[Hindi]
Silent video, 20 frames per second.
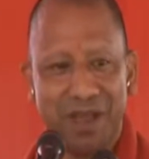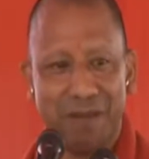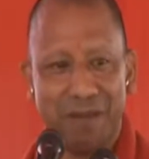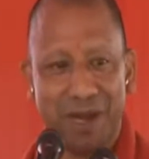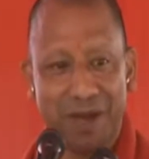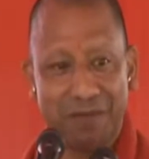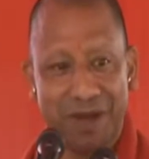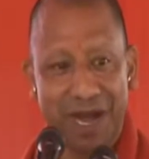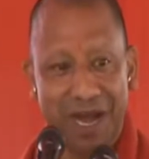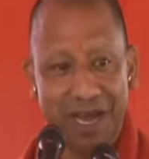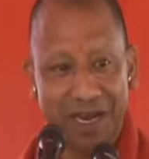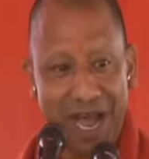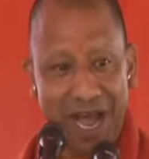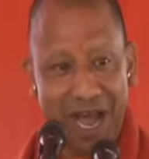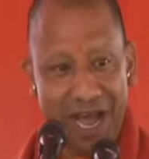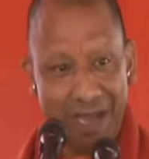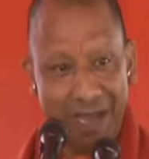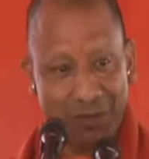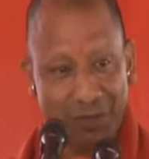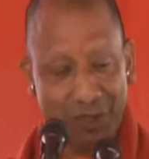भगवान
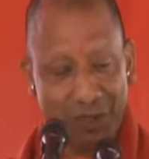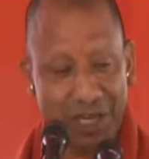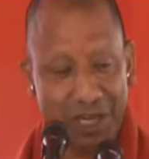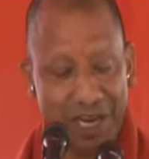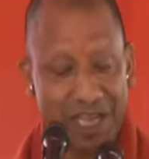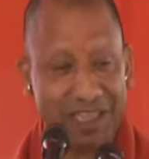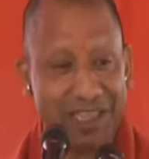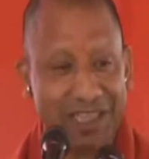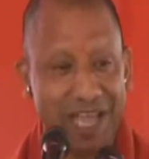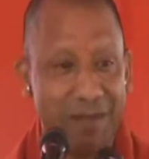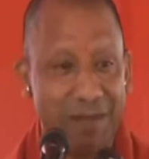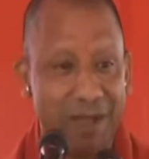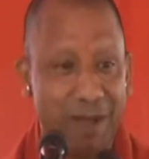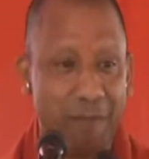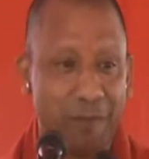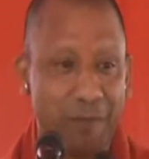राम तो त्रेता में